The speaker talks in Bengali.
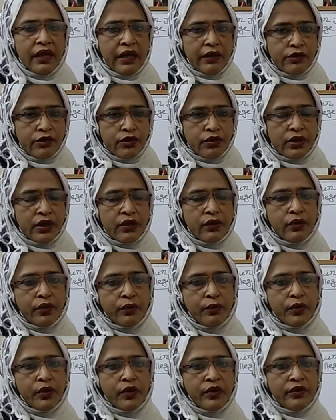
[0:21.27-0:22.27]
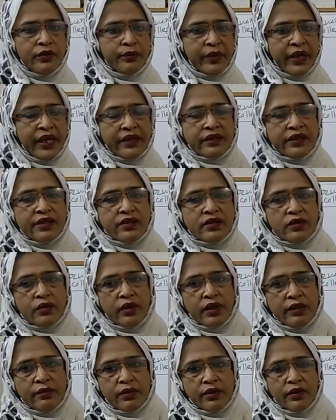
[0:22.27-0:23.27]
আলোচনা করব প্র্যাকটিস
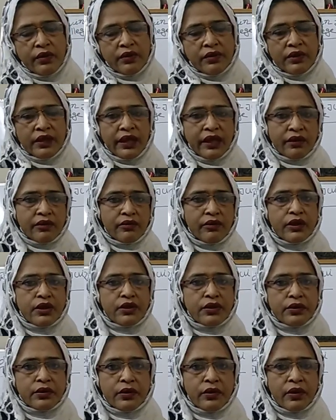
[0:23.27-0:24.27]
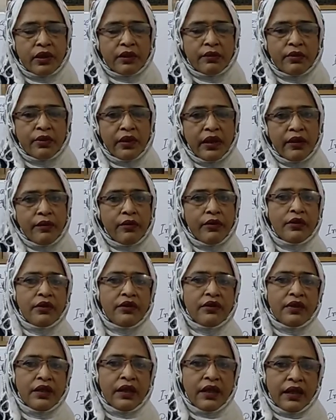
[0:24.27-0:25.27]
করাবো ক্যালকুলেশন করাবো এবং
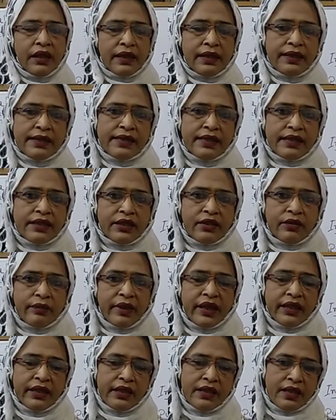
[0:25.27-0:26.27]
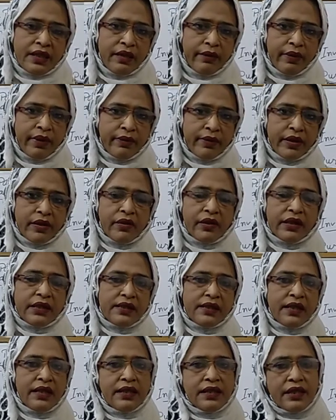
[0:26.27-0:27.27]
ডিসিশন মেকিং কীভাবে করা
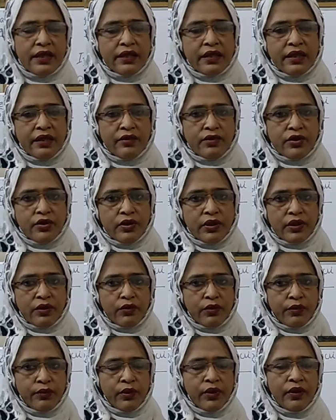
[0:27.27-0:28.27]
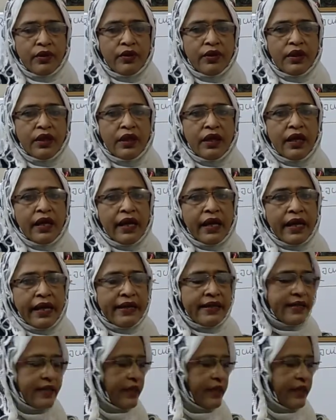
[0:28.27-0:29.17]
যায় সেটা আলোচনা করব এই